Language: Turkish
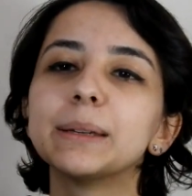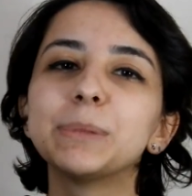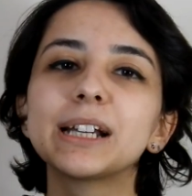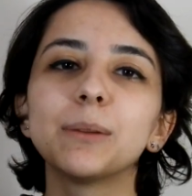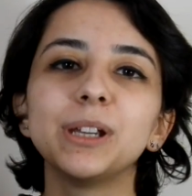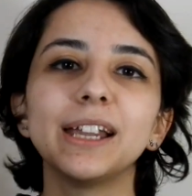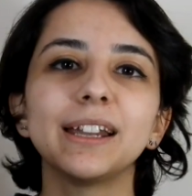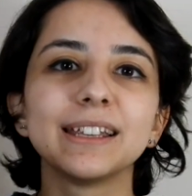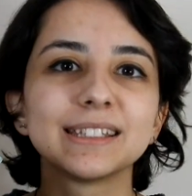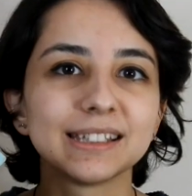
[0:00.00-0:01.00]
Bir
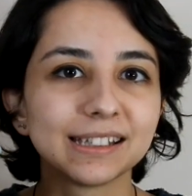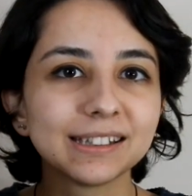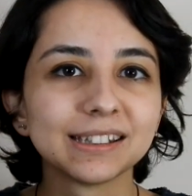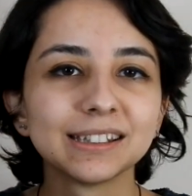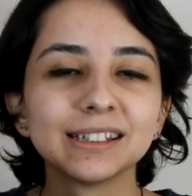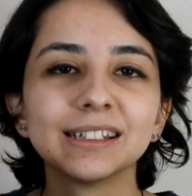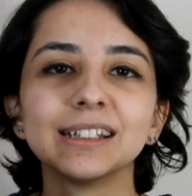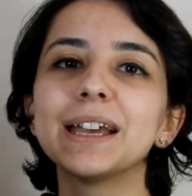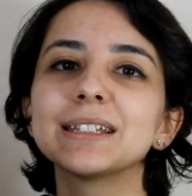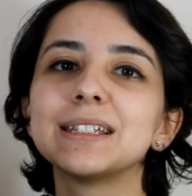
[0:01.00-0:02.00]
kabile reisinin
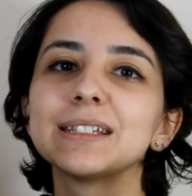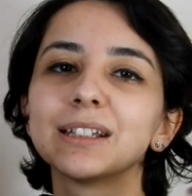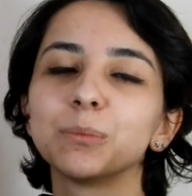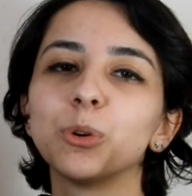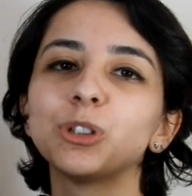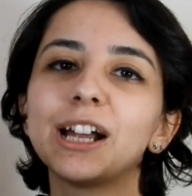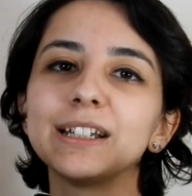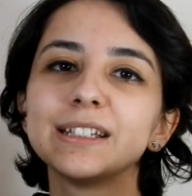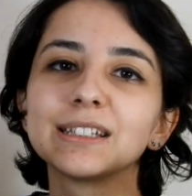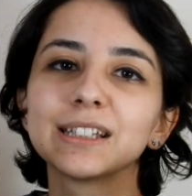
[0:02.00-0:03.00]
beyaz insanı,
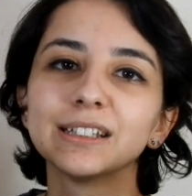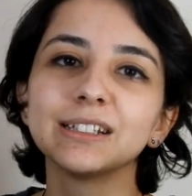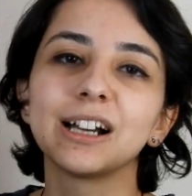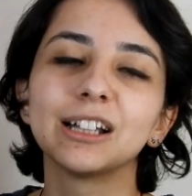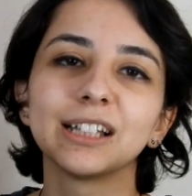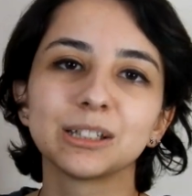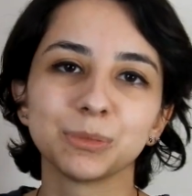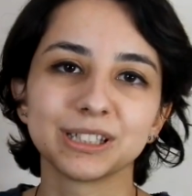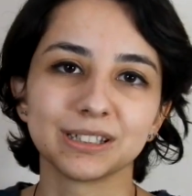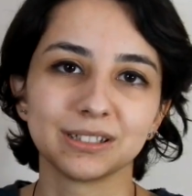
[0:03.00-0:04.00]
modern insanı
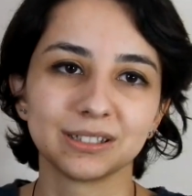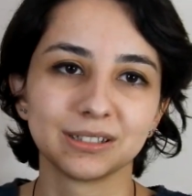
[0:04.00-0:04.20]
anlatması.